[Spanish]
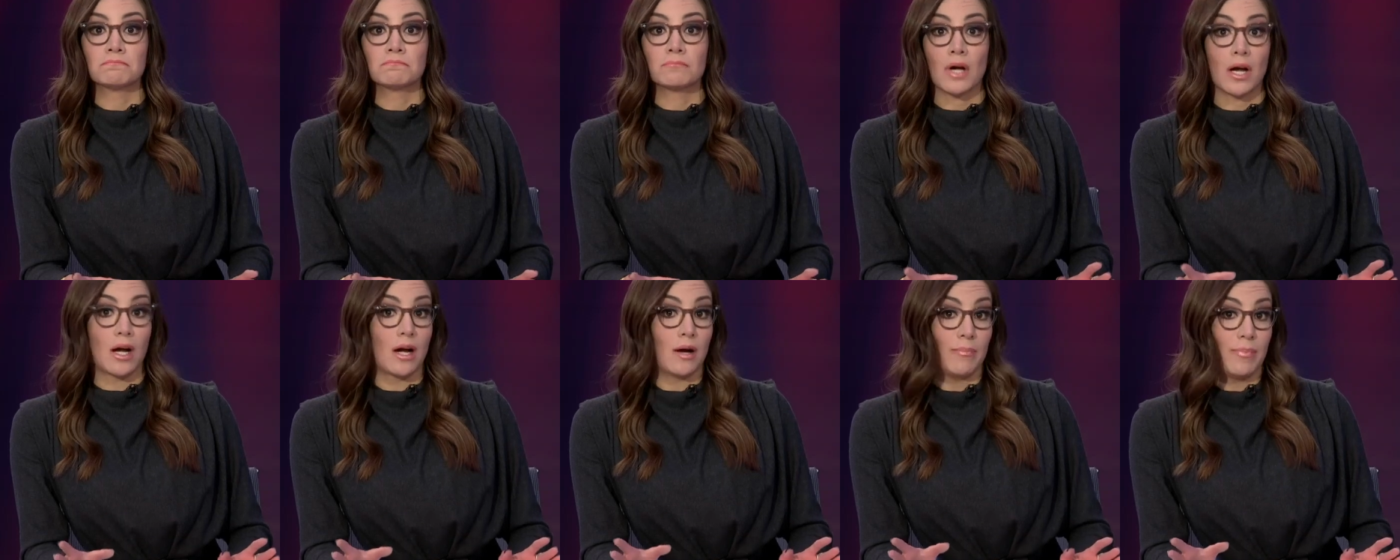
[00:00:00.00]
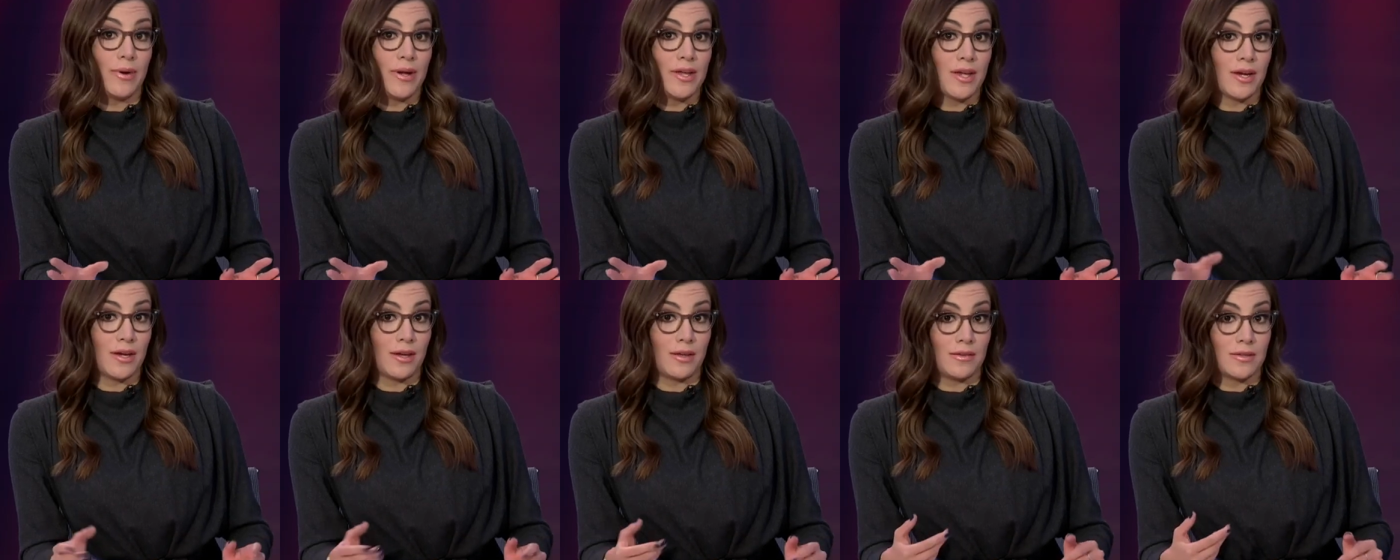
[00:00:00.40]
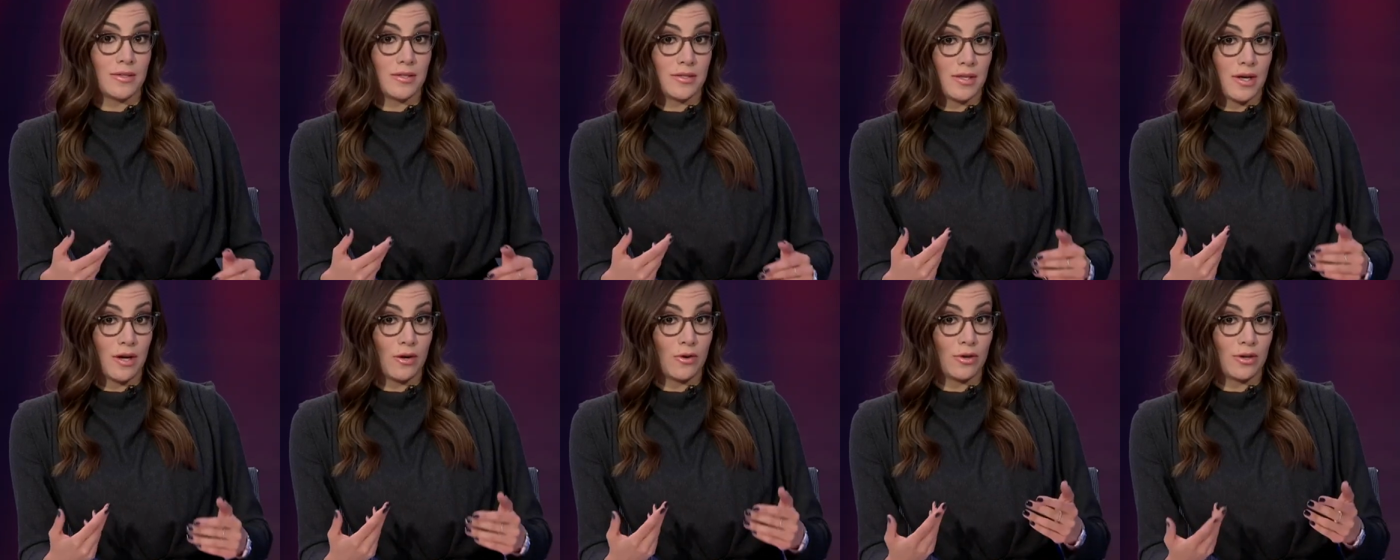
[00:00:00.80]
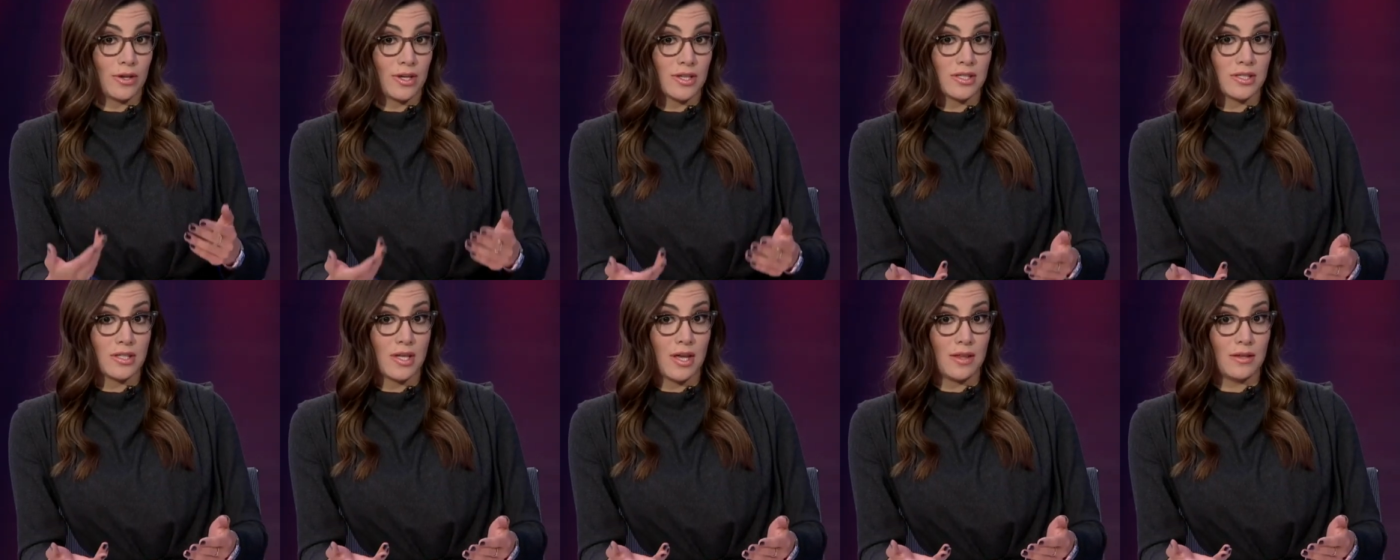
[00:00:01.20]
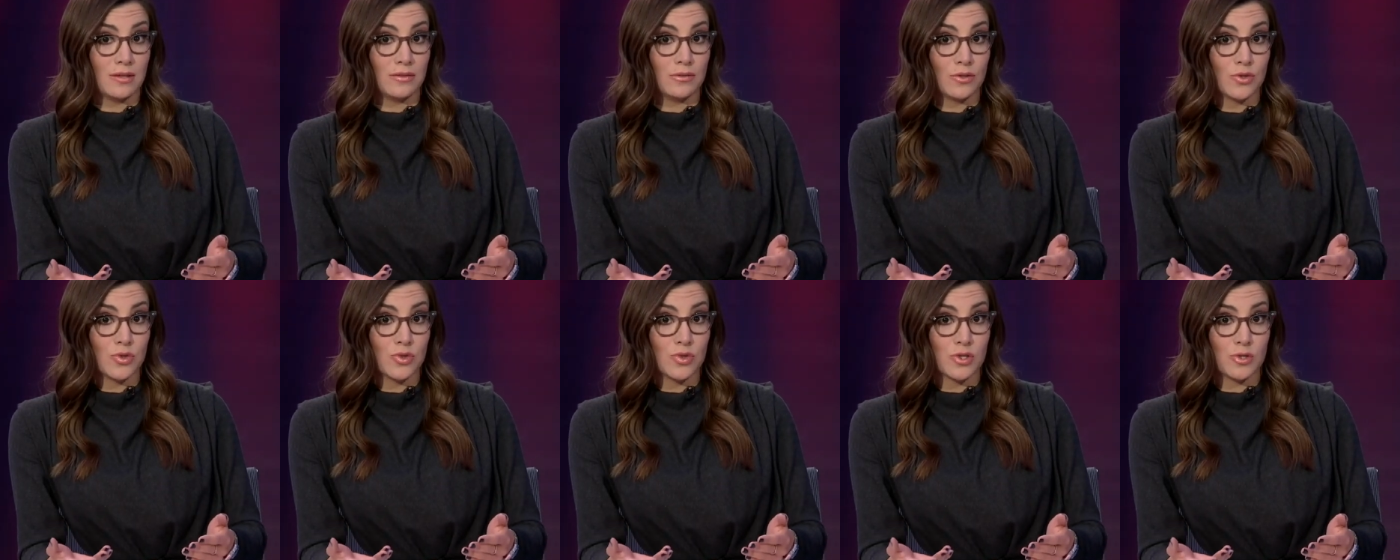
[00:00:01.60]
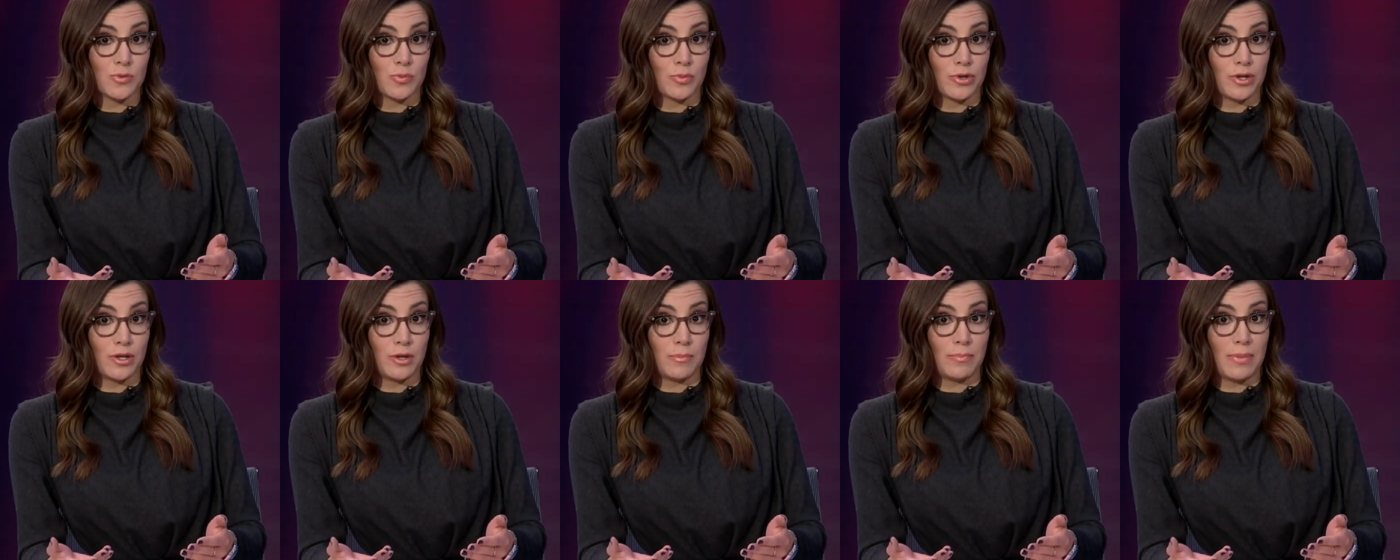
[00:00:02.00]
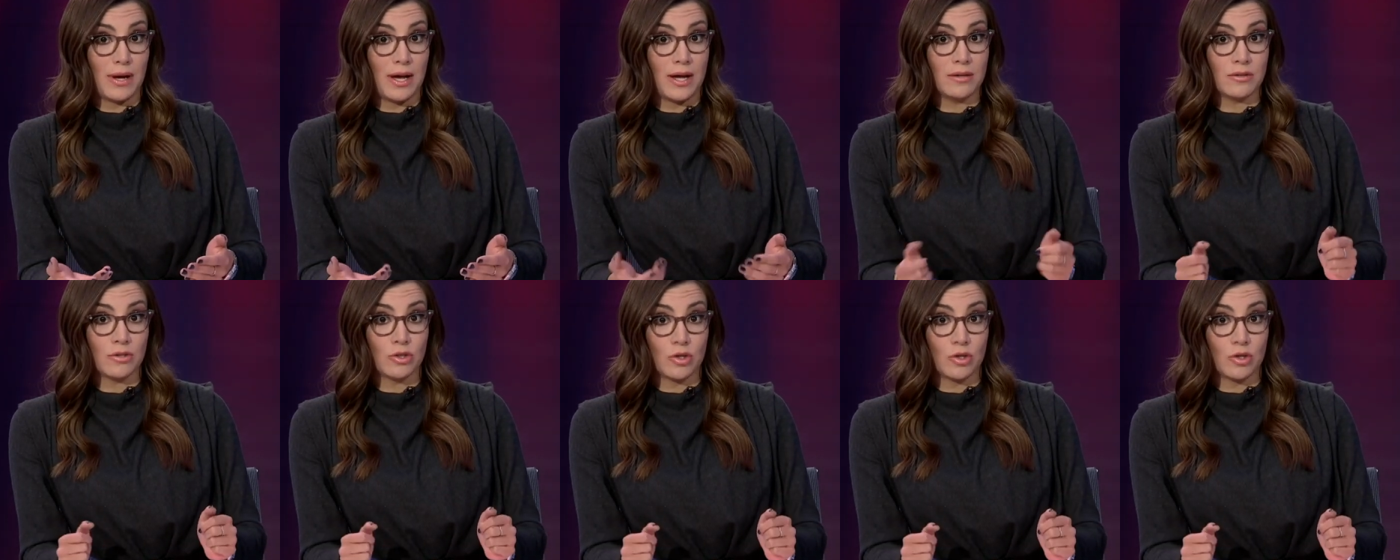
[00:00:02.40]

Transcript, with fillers: Campaña que de estar orquestada entonces por el PAN,